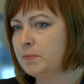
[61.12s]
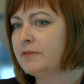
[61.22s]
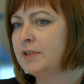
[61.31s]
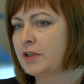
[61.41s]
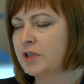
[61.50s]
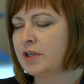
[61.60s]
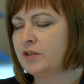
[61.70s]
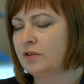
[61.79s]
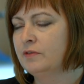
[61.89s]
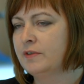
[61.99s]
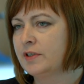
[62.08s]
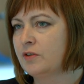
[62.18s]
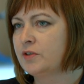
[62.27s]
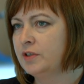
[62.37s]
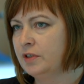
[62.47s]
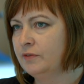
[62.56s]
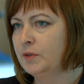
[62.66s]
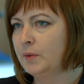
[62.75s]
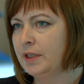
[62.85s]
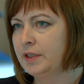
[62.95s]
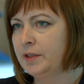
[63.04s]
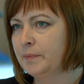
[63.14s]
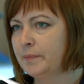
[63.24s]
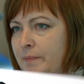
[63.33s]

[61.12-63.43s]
pewna część to inwestorzy indywidualni.